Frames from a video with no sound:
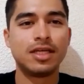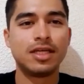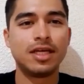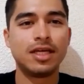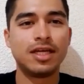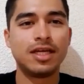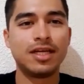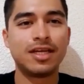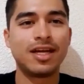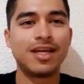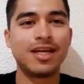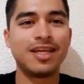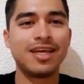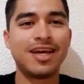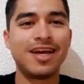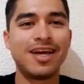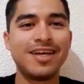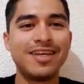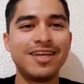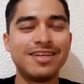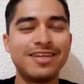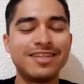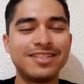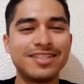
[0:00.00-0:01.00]
En realidad
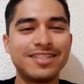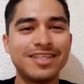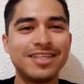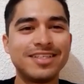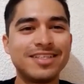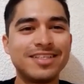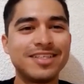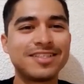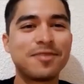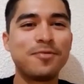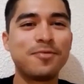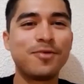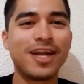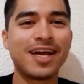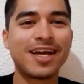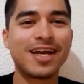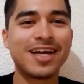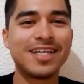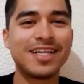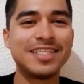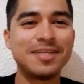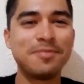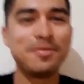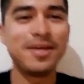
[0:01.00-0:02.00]
ahí es, esa es como la
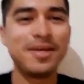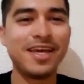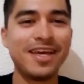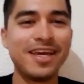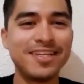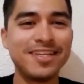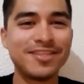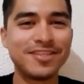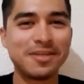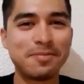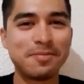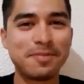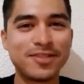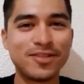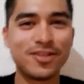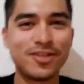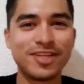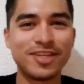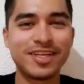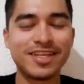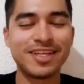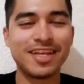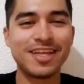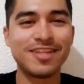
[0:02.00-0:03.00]
casa mía, ahí es donde paso
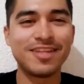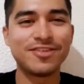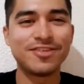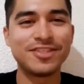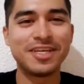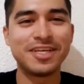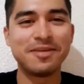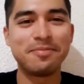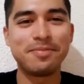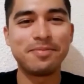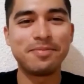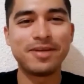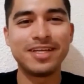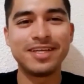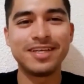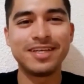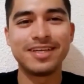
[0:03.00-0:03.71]
entrenando siempre.